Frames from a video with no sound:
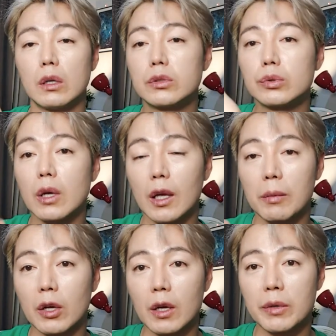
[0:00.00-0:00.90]
걸쭉하게
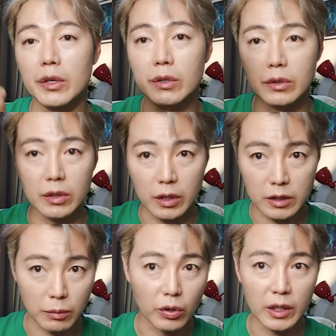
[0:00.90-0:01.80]
변하면 이렇게
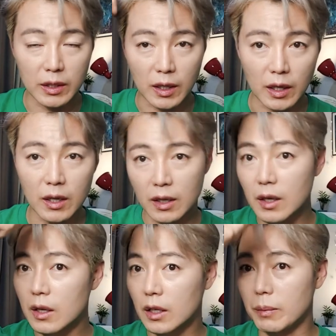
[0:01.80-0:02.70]
이제 머리에다가
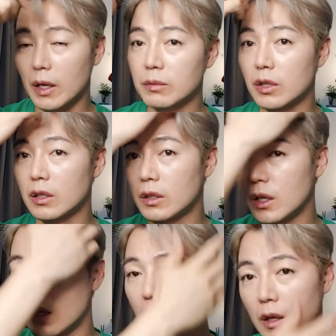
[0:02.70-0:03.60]
이렇게 바르면 되는데,